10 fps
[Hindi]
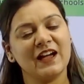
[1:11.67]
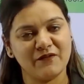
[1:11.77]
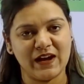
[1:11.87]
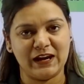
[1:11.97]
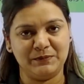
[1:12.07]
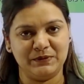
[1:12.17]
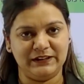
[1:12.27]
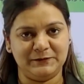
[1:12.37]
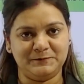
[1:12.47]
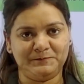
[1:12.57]
अवेलेबल
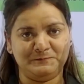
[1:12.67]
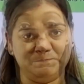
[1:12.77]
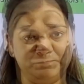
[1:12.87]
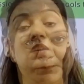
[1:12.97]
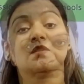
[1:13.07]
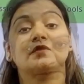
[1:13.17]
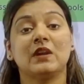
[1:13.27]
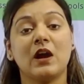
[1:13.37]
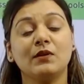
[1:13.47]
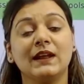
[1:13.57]
है सो
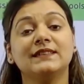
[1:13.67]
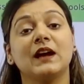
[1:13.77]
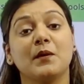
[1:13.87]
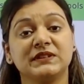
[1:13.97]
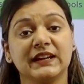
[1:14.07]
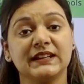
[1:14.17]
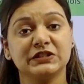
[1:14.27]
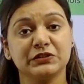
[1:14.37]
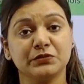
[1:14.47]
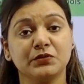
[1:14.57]
नाउ लेट्स अपडेट
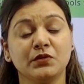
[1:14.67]
यू